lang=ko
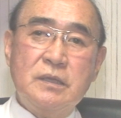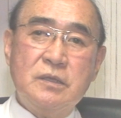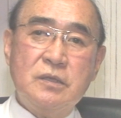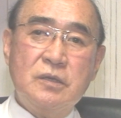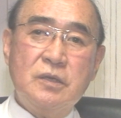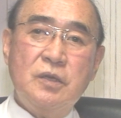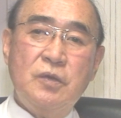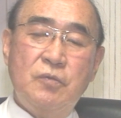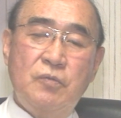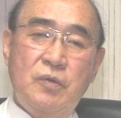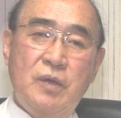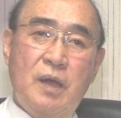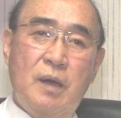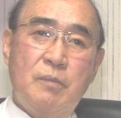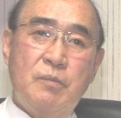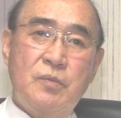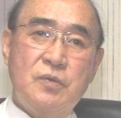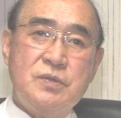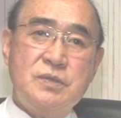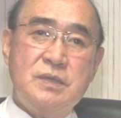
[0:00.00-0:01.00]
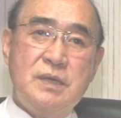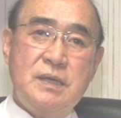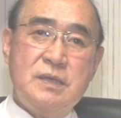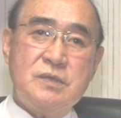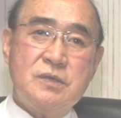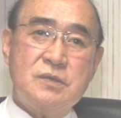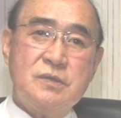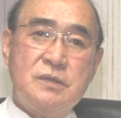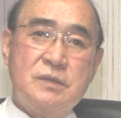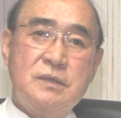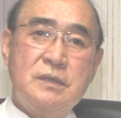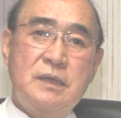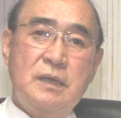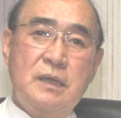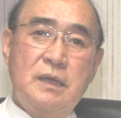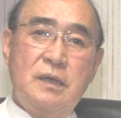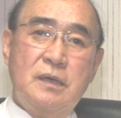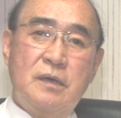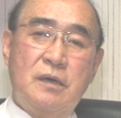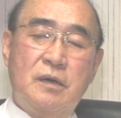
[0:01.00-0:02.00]
특히 위암 문제에 있어서는
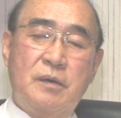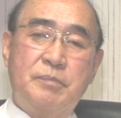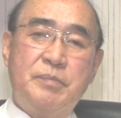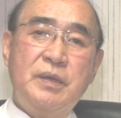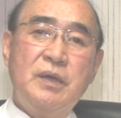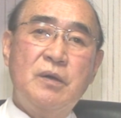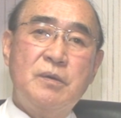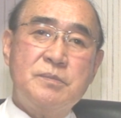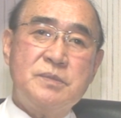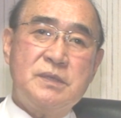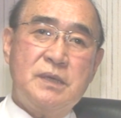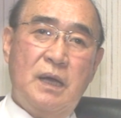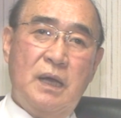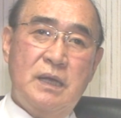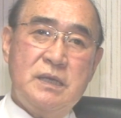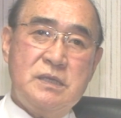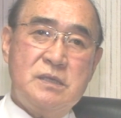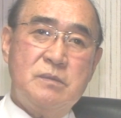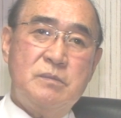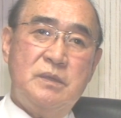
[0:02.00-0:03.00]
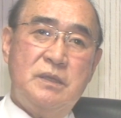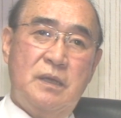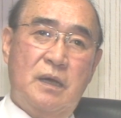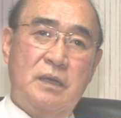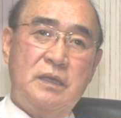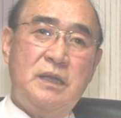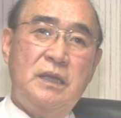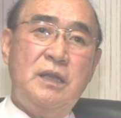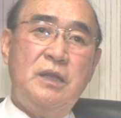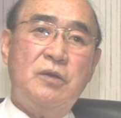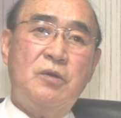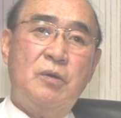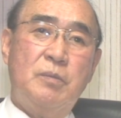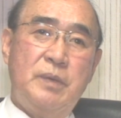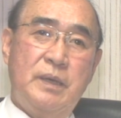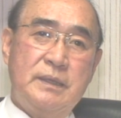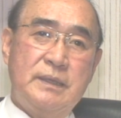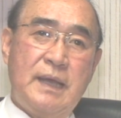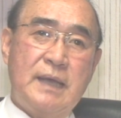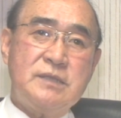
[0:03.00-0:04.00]
어, 피검사가 있습니다.
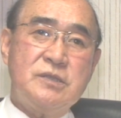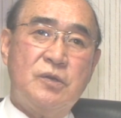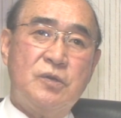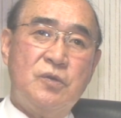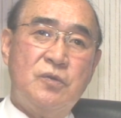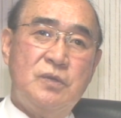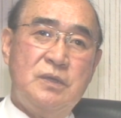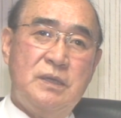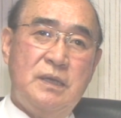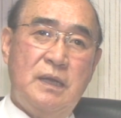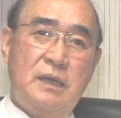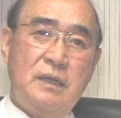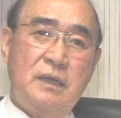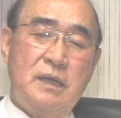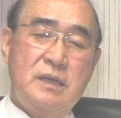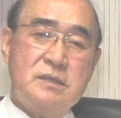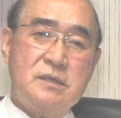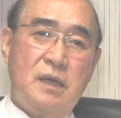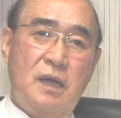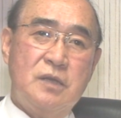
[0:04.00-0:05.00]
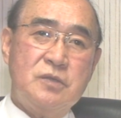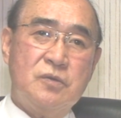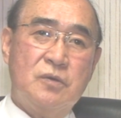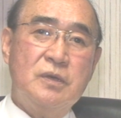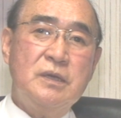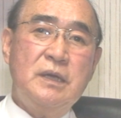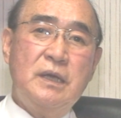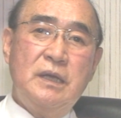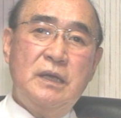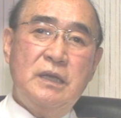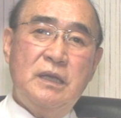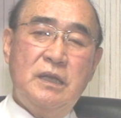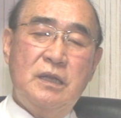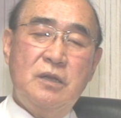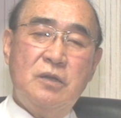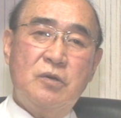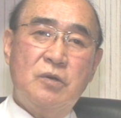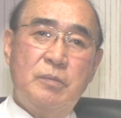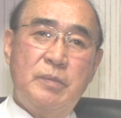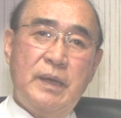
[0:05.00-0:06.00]
힐리코백 나성균이라는 게 있어가지고
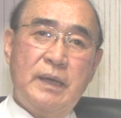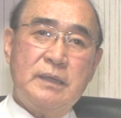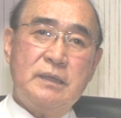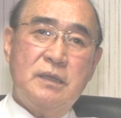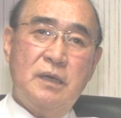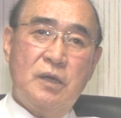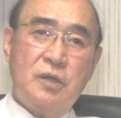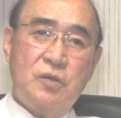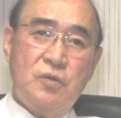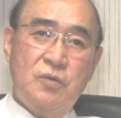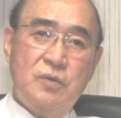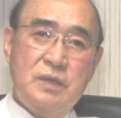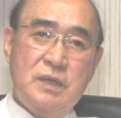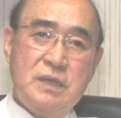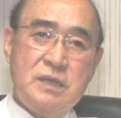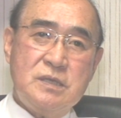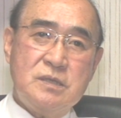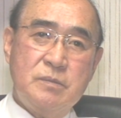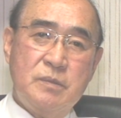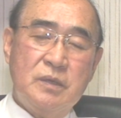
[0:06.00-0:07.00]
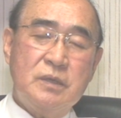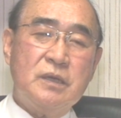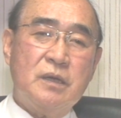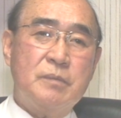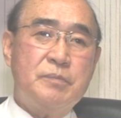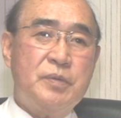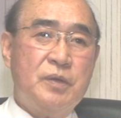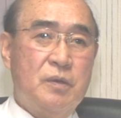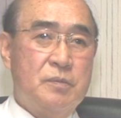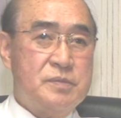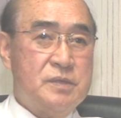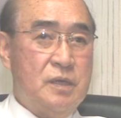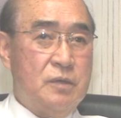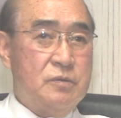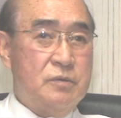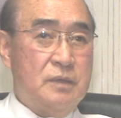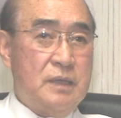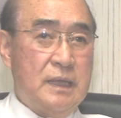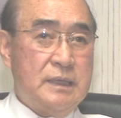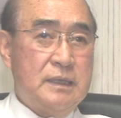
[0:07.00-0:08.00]
힐리코벡터균이 있으면 이거
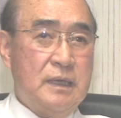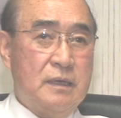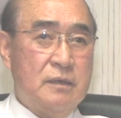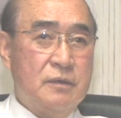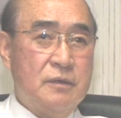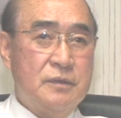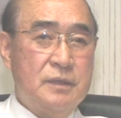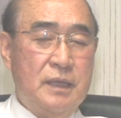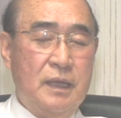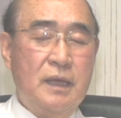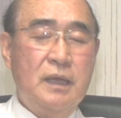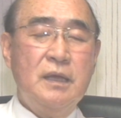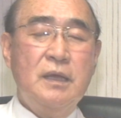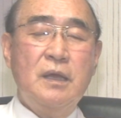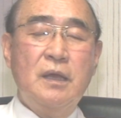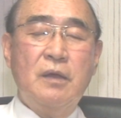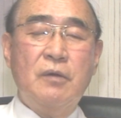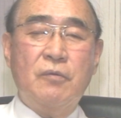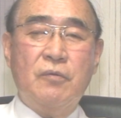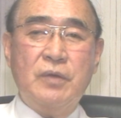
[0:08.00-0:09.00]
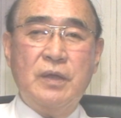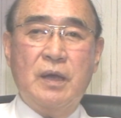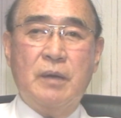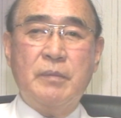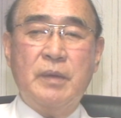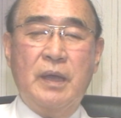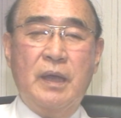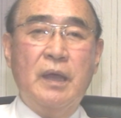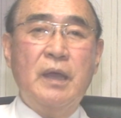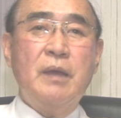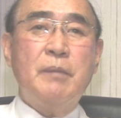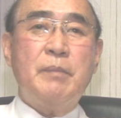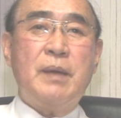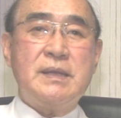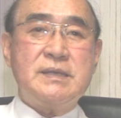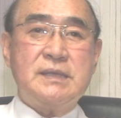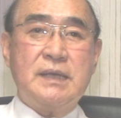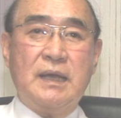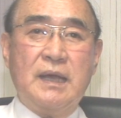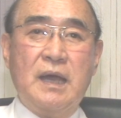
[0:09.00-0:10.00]
피검사로도 나타나는 건데 위암의
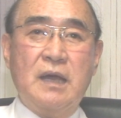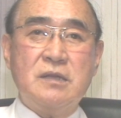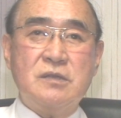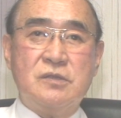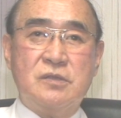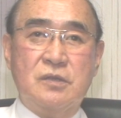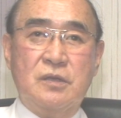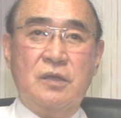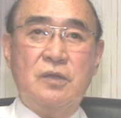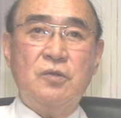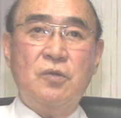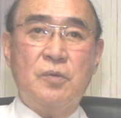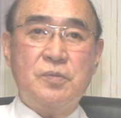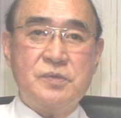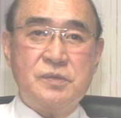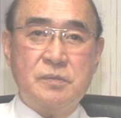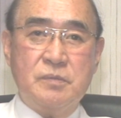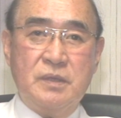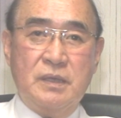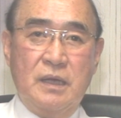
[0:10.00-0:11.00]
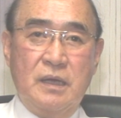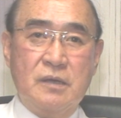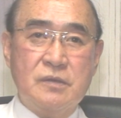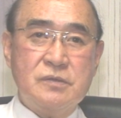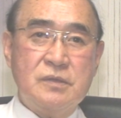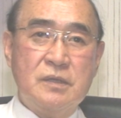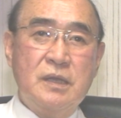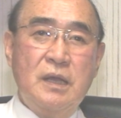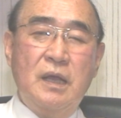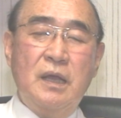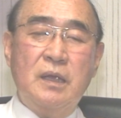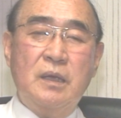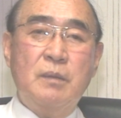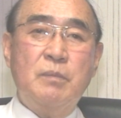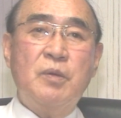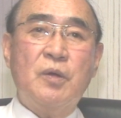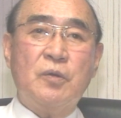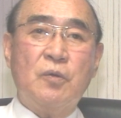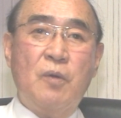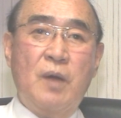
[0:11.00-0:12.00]
발생 가능성이 높습니다. 이거는
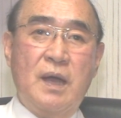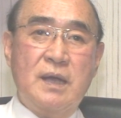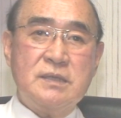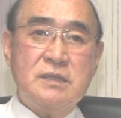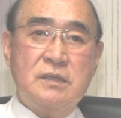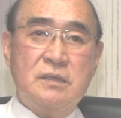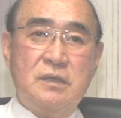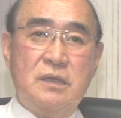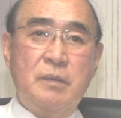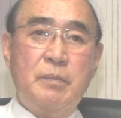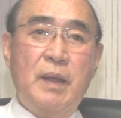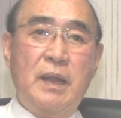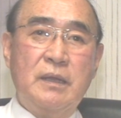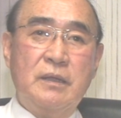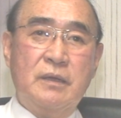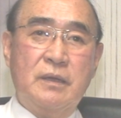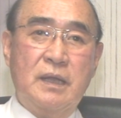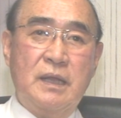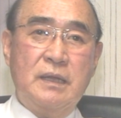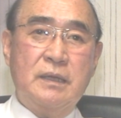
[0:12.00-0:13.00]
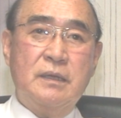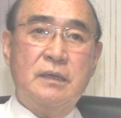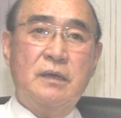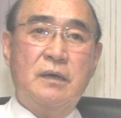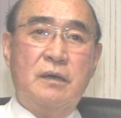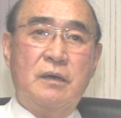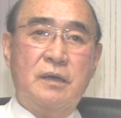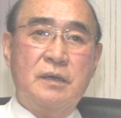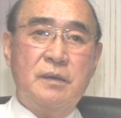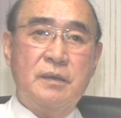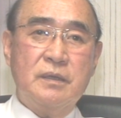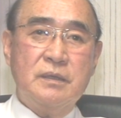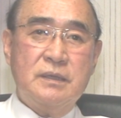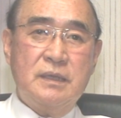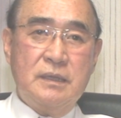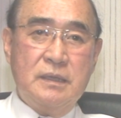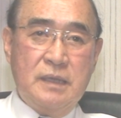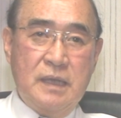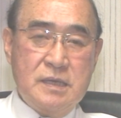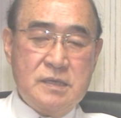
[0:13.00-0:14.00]
일본 과학자들이 발견한 어,
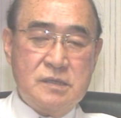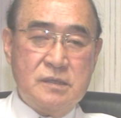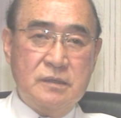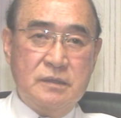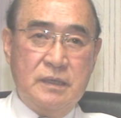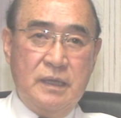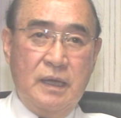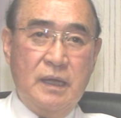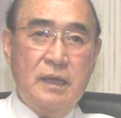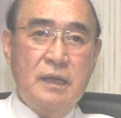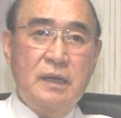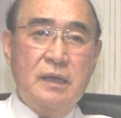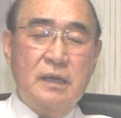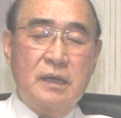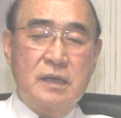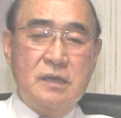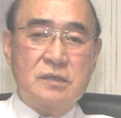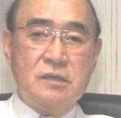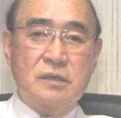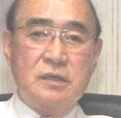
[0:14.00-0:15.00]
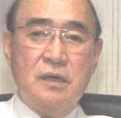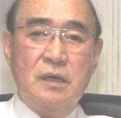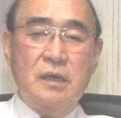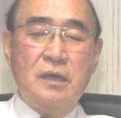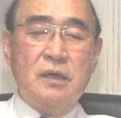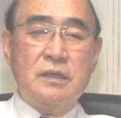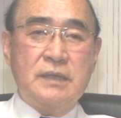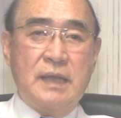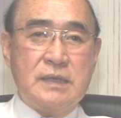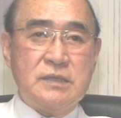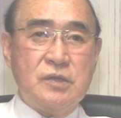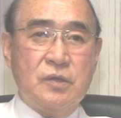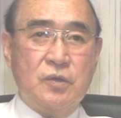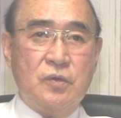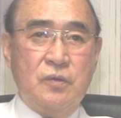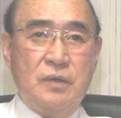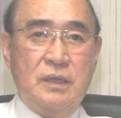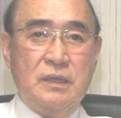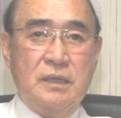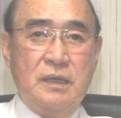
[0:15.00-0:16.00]
테스트인데 그래서
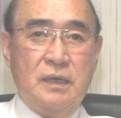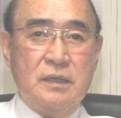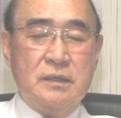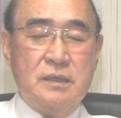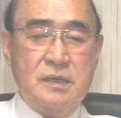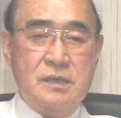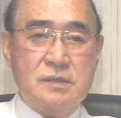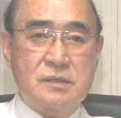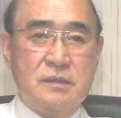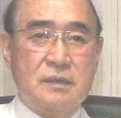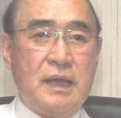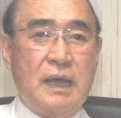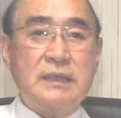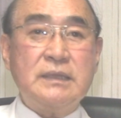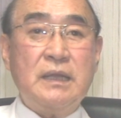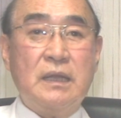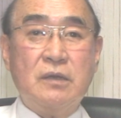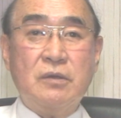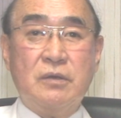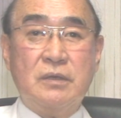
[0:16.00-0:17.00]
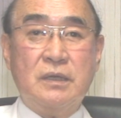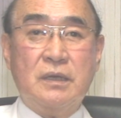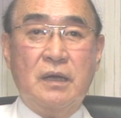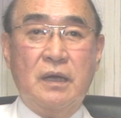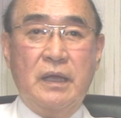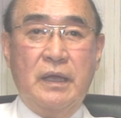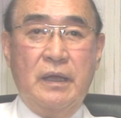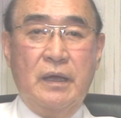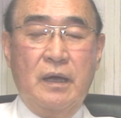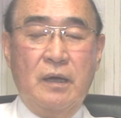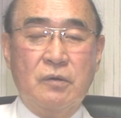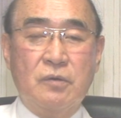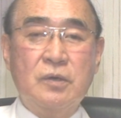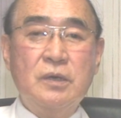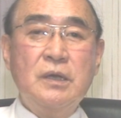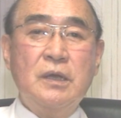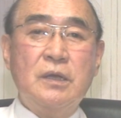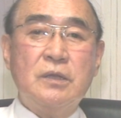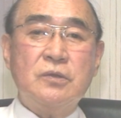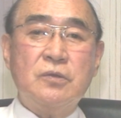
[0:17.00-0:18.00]
나성균에 대한 테스트를 간단한 거니까 해야
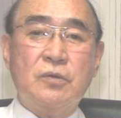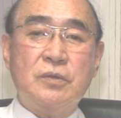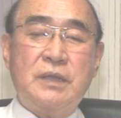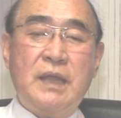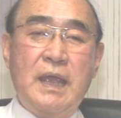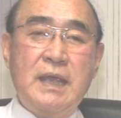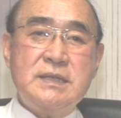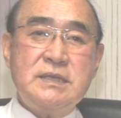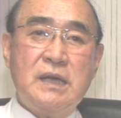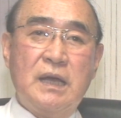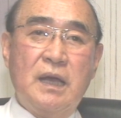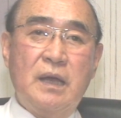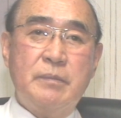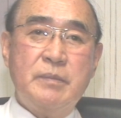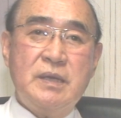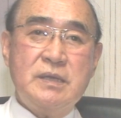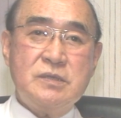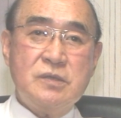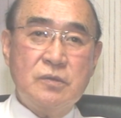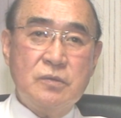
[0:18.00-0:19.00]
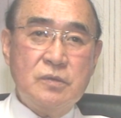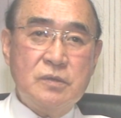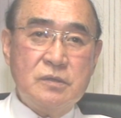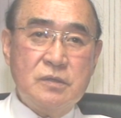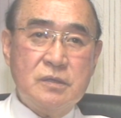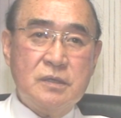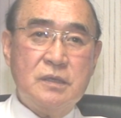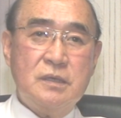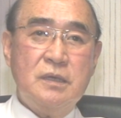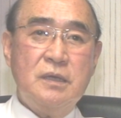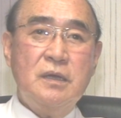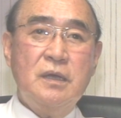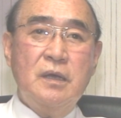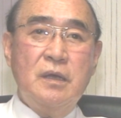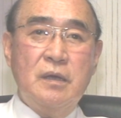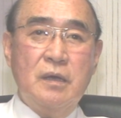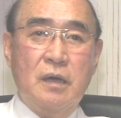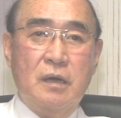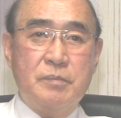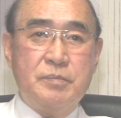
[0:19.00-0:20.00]
하고 또 대장암에 있어도 특히
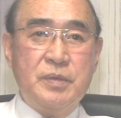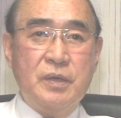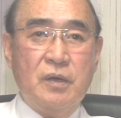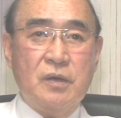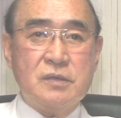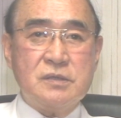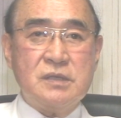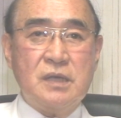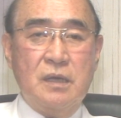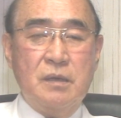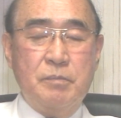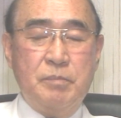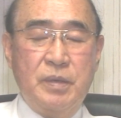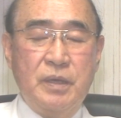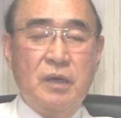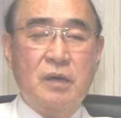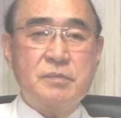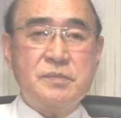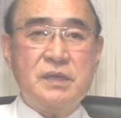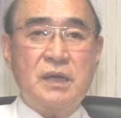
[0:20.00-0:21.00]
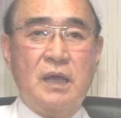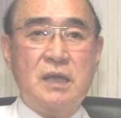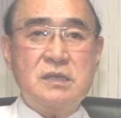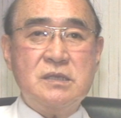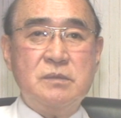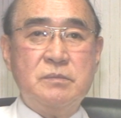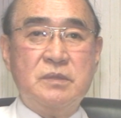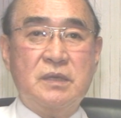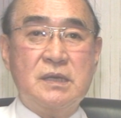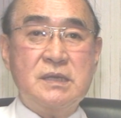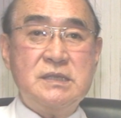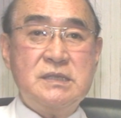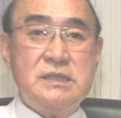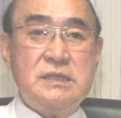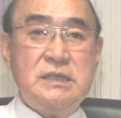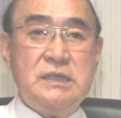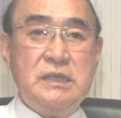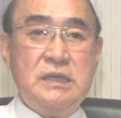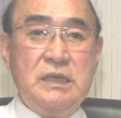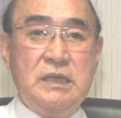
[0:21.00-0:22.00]
어, 피검사, 피검사가 있습니다.
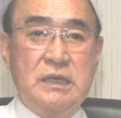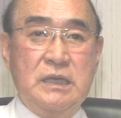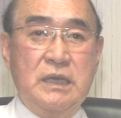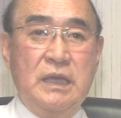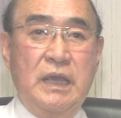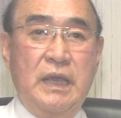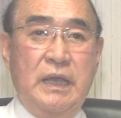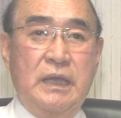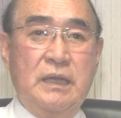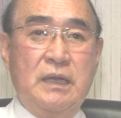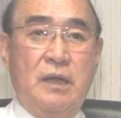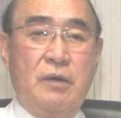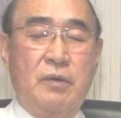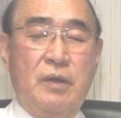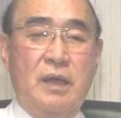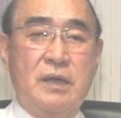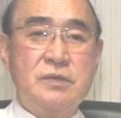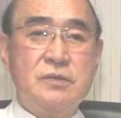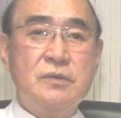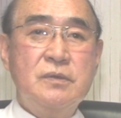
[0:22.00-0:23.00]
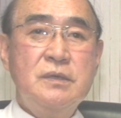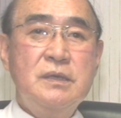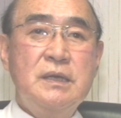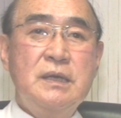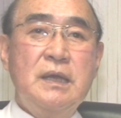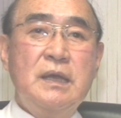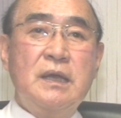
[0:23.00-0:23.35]
CEA라고 그가지고